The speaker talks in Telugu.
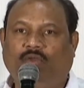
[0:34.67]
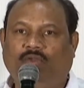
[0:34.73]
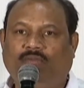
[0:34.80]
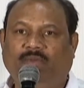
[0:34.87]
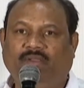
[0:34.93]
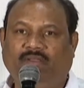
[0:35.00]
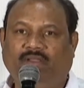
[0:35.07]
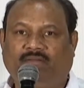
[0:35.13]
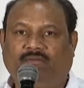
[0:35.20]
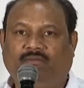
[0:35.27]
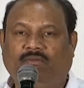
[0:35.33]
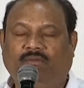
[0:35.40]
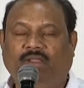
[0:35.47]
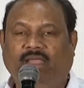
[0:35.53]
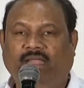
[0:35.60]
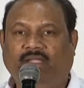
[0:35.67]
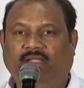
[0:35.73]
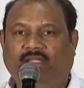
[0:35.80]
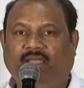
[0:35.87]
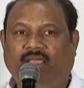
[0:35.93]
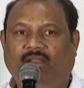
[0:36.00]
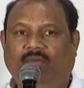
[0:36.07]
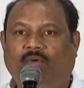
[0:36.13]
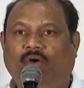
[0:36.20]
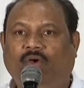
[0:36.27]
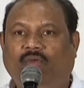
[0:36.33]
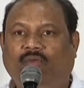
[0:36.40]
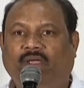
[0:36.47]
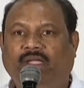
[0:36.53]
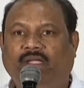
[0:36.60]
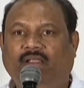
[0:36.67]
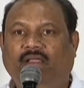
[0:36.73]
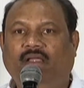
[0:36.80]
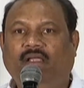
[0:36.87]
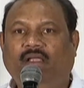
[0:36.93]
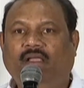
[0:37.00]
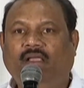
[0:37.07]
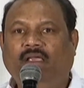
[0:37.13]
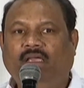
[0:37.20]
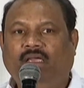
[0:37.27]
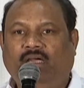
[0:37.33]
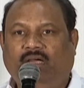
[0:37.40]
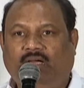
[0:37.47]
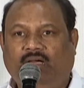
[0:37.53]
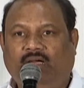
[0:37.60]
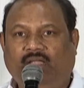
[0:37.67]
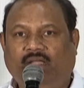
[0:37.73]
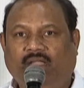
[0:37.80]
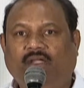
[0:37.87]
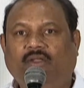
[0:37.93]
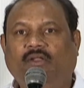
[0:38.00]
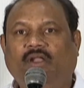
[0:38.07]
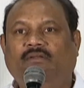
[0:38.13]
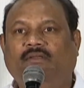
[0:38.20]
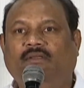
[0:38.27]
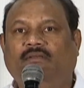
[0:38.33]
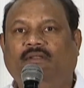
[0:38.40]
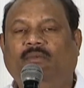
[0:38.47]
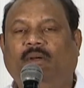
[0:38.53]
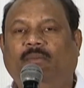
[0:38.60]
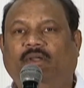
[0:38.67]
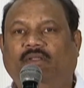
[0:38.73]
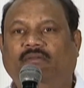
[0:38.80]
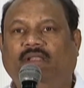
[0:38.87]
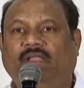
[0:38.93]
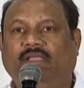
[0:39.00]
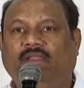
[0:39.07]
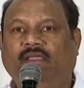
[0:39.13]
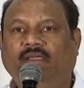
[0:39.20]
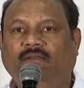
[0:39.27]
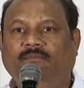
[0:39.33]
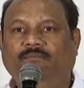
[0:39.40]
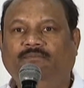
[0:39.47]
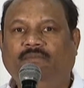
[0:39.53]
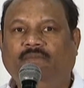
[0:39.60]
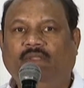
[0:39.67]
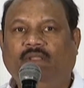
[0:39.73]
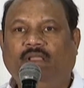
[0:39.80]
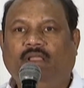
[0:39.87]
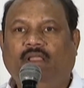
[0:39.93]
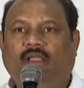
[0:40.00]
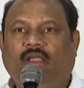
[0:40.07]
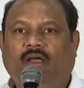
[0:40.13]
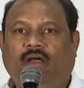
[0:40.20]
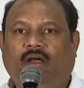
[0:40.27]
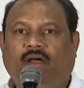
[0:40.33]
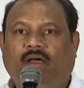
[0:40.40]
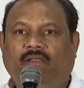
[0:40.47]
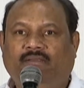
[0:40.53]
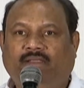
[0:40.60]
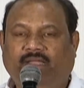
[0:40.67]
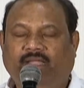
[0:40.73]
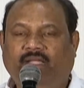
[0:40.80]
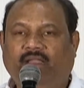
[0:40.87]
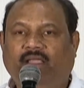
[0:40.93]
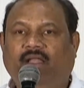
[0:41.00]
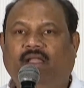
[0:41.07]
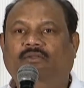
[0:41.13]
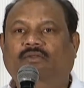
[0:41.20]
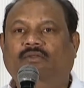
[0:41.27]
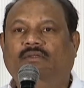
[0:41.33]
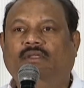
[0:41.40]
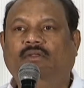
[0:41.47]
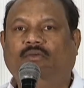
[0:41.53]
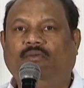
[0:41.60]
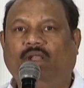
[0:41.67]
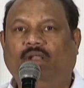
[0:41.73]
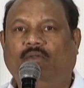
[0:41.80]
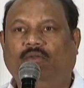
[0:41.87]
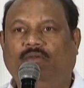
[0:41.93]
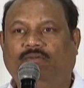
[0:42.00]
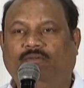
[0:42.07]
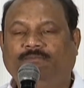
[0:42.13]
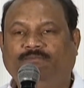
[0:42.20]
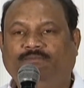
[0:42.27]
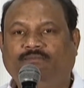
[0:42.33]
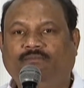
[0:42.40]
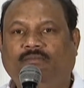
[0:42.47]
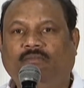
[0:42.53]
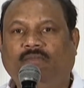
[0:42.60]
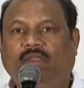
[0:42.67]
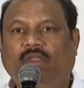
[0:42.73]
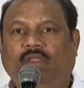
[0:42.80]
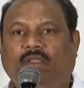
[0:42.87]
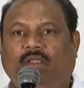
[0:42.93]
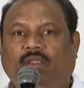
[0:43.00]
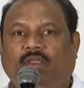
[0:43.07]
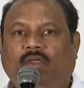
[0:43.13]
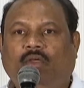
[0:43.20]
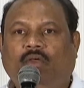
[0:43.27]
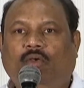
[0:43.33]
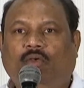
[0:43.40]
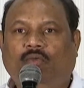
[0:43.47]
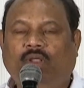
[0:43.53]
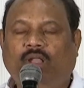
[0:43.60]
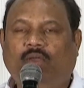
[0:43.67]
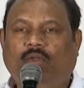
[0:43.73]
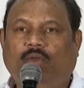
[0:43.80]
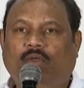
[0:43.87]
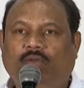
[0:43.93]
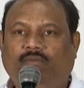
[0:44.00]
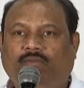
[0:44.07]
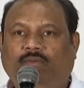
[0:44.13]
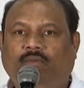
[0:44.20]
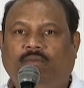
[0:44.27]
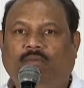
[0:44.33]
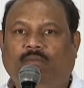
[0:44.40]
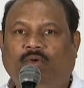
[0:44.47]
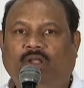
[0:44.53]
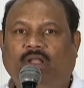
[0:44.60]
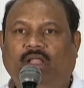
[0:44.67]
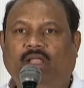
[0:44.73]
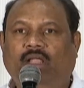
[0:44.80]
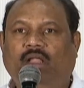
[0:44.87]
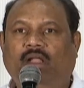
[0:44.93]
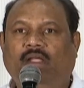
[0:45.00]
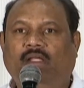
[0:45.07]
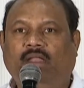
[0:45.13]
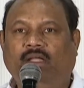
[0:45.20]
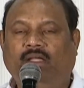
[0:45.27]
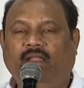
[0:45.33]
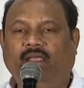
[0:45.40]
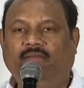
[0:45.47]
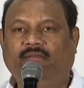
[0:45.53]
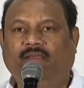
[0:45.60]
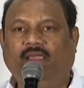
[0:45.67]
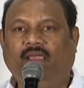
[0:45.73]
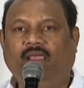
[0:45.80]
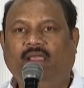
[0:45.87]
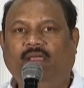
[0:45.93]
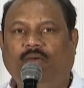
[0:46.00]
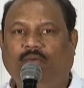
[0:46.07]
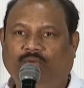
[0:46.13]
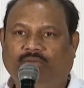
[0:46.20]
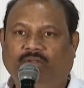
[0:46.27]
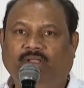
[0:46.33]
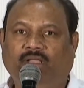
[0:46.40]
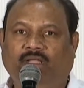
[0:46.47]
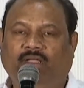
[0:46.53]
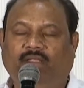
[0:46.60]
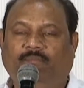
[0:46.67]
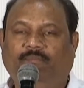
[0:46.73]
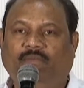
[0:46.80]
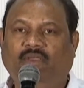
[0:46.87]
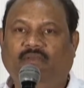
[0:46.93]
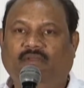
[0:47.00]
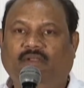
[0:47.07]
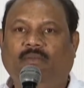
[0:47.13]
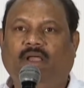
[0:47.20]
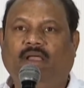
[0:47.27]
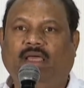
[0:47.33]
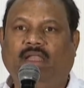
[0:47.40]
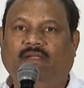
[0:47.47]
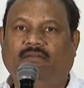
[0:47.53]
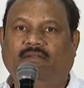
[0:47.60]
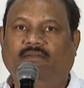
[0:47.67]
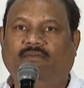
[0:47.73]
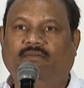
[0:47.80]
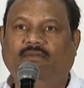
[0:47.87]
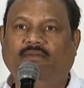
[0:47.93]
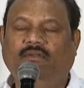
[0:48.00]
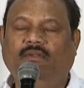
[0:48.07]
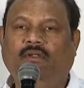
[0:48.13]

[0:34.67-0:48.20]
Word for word: క్రోర్స్ బిజినెస్ ఎంటైర్ వరల్డ్ వైడ్ నెగిటివ్ రేట్స్ ఈ సినిమా అమ్మటం జరిగింది థియేటికల్ రైట్ వచ్చి ట్వెల్వ్ క్రోర్స్ ట్వెల్వ్ క్రోర్స్ మొన్న టెన్ డేస్కే వచ్చినాయండి ఈ సినిమా కలెక్షన్స్